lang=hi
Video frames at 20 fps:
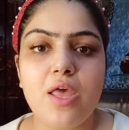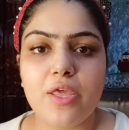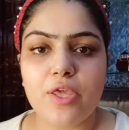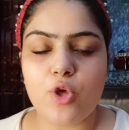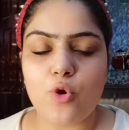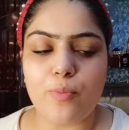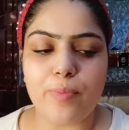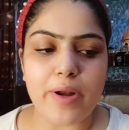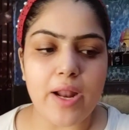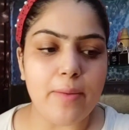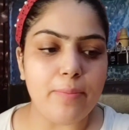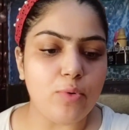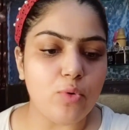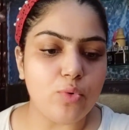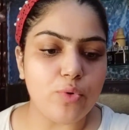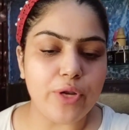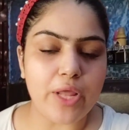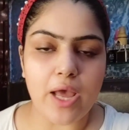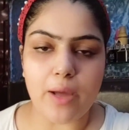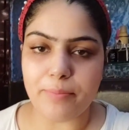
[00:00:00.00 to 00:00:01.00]
के ऊपर आप
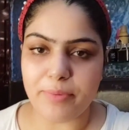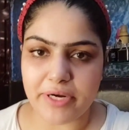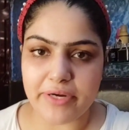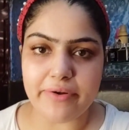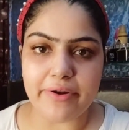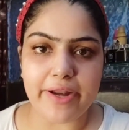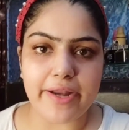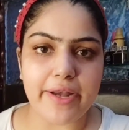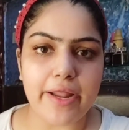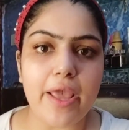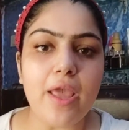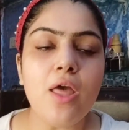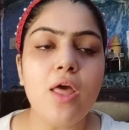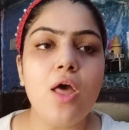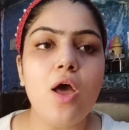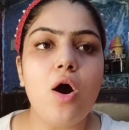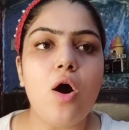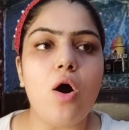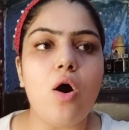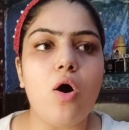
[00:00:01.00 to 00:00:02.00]
लोगों ने अपडेट रहना है
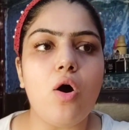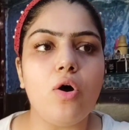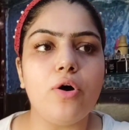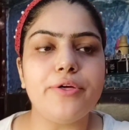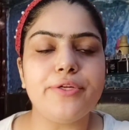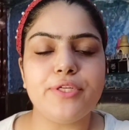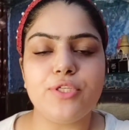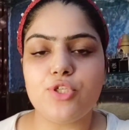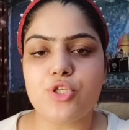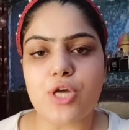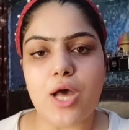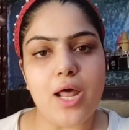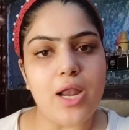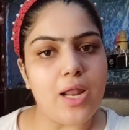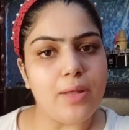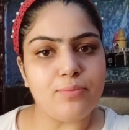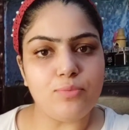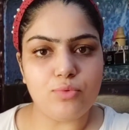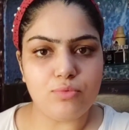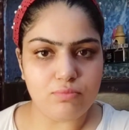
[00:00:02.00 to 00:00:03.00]
और इन
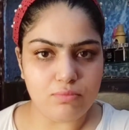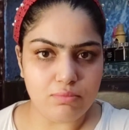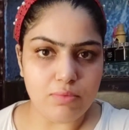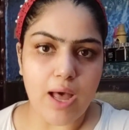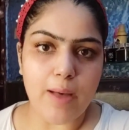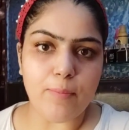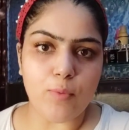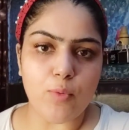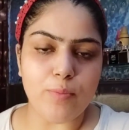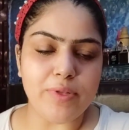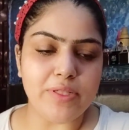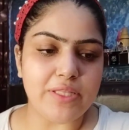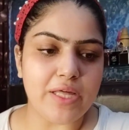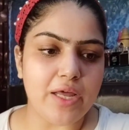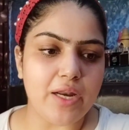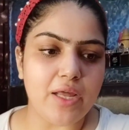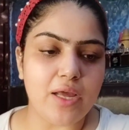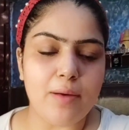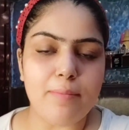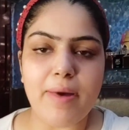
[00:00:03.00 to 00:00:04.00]
आपको मिलता
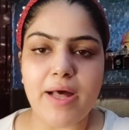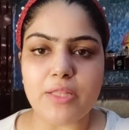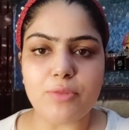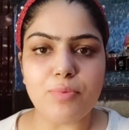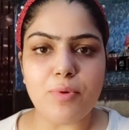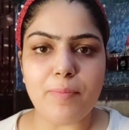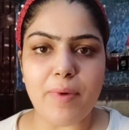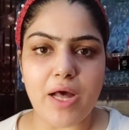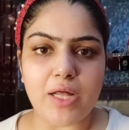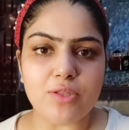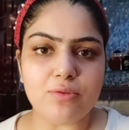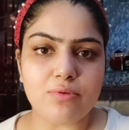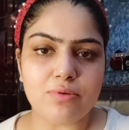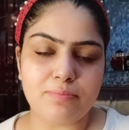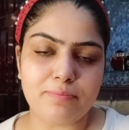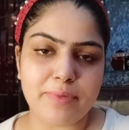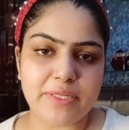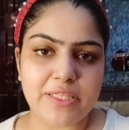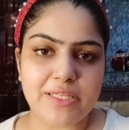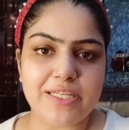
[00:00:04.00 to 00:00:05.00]
रहेगा बात में बात
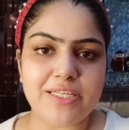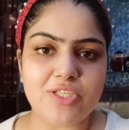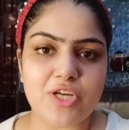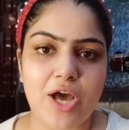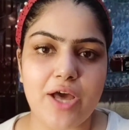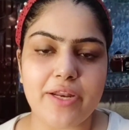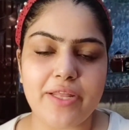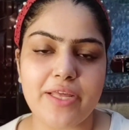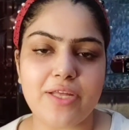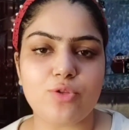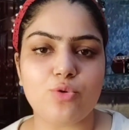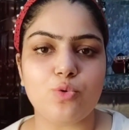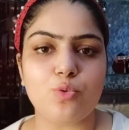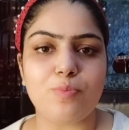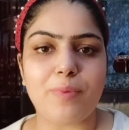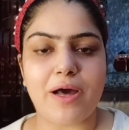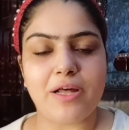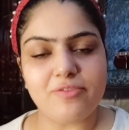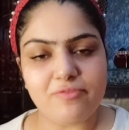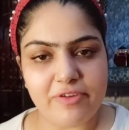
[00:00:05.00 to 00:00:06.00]
बदली जा रही है तो
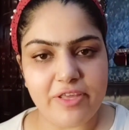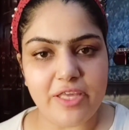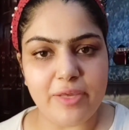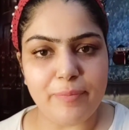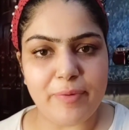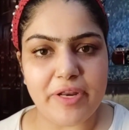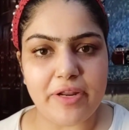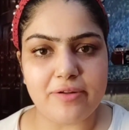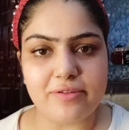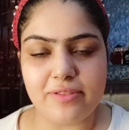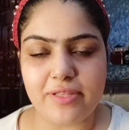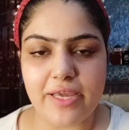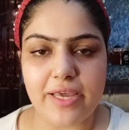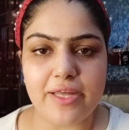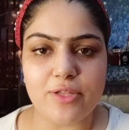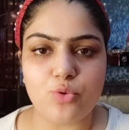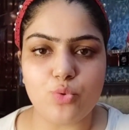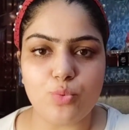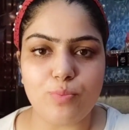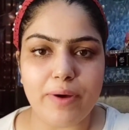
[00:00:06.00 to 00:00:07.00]
बात वहीं पे रखते
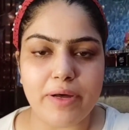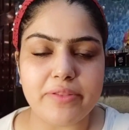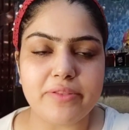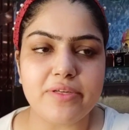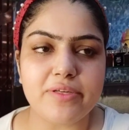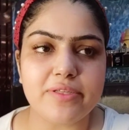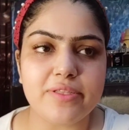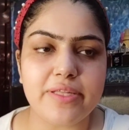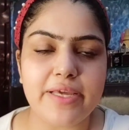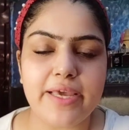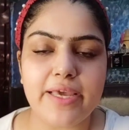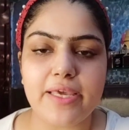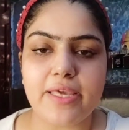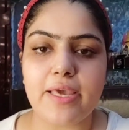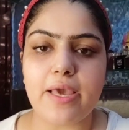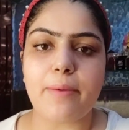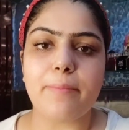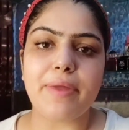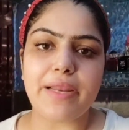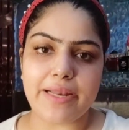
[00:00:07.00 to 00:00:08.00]
हैं तो बात करते हैं कि
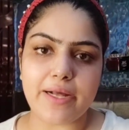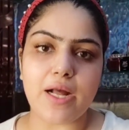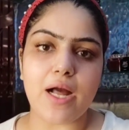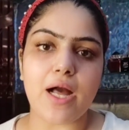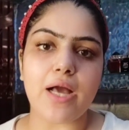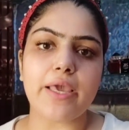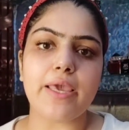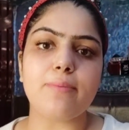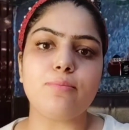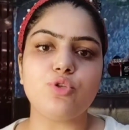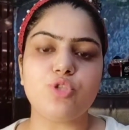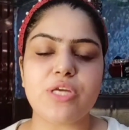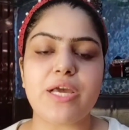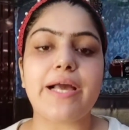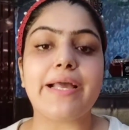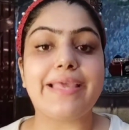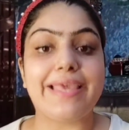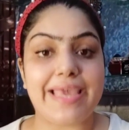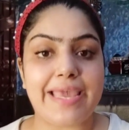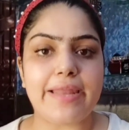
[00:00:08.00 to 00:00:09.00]
हमें लगा कि मुझे
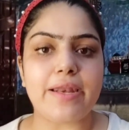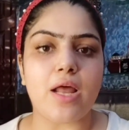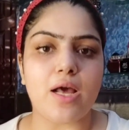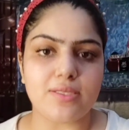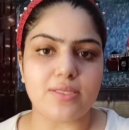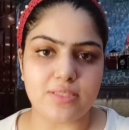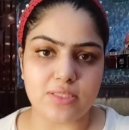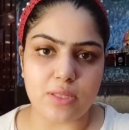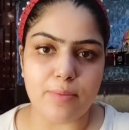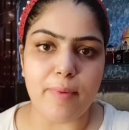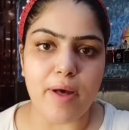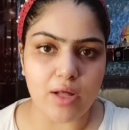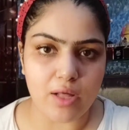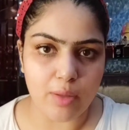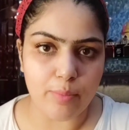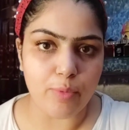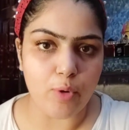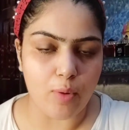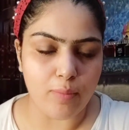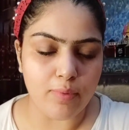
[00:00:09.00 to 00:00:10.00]
अगेन हस्तमा का
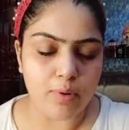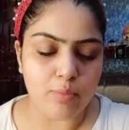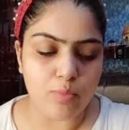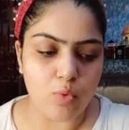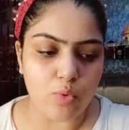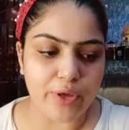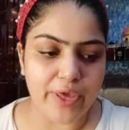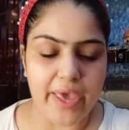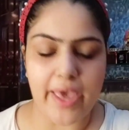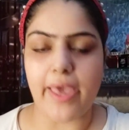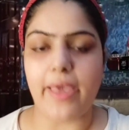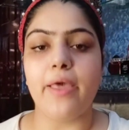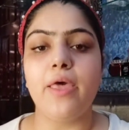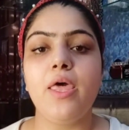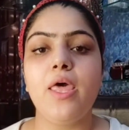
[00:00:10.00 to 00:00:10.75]
प्रॉब्लम हो गया है